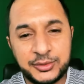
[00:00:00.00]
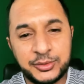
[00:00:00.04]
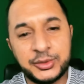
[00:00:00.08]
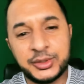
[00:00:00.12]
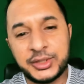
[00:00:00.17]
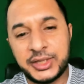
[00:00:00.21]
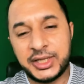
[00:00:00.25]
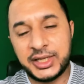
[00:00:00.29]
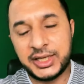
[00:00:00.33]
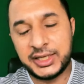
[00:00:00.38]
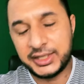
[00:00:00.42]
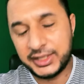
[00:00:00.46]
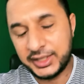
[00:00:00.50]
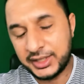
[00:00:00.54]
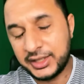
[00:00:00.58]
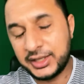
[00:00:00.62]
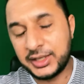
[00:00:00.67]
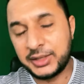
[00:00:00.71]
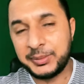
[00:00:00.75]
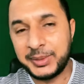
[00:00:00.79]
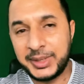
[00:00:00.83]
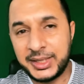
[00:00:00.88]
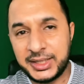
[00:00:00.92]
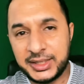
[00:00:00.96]
उनके लिए
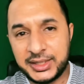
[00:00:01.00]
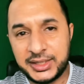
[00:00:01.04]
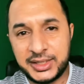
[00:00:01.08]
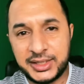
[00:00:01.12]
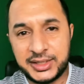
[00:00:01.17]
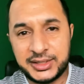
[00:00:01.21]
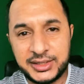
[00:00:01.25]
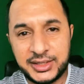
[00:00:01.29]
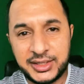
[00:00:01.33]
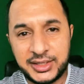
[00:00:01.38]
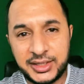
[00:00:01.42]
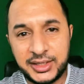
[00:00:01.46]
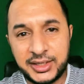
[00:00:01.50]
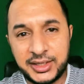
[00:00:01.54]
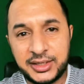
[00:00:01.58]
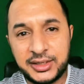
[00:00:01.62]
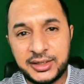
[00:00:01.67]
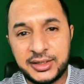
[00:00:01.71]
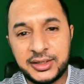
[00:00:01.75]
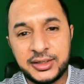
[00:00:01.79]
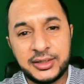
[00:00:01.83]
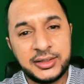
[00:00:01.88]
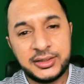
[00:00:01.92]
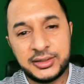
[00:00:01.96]
रिकमेंड किया जा
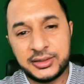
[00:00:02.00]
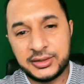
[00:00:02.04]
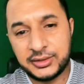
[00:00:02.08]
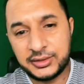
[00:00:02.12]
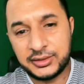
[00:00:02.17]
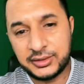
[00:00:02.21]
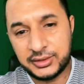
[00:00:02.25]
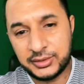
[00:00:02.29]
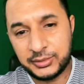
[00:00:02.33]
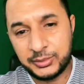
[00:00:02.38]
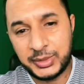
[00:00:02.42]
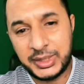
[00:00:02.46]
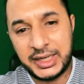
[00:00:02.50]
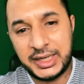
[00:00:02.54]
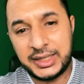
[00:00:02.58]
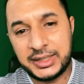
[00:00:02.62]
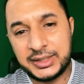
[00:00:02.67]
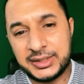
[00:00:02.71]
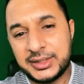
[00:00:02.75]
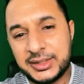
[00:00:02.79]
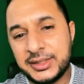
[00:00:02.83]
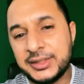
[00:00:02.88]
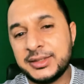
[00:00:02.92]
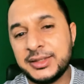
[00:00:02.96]
रहा है
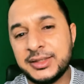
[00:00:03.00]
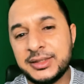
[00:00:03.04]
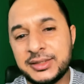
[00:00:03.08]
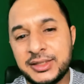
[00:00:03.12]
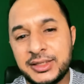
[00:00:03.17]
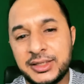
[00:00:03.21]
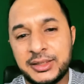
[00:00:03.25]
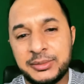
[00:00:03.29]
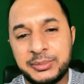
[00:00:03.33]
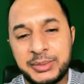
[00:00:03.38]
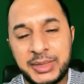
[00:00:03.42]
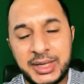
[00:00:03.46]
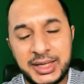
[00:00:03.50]
ओमान जीसीसी